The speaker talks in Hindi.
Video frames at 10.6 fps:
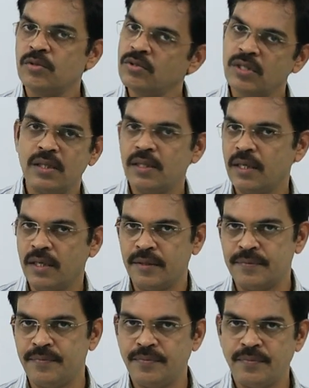तो चलता है
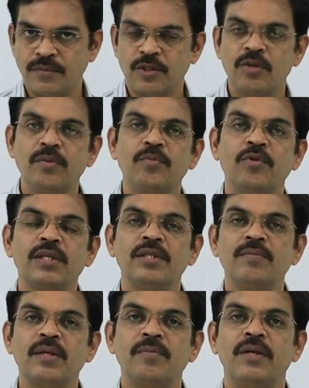क्योंकि मैं पूरे
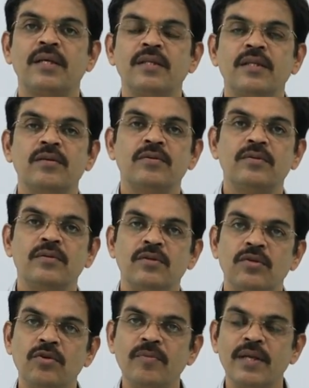चैप्टर पढ़ा देता हूँ
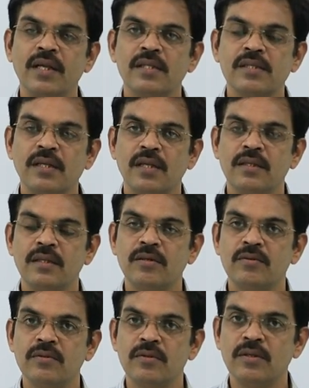न्यूमेरिकल्स करा देता हूँ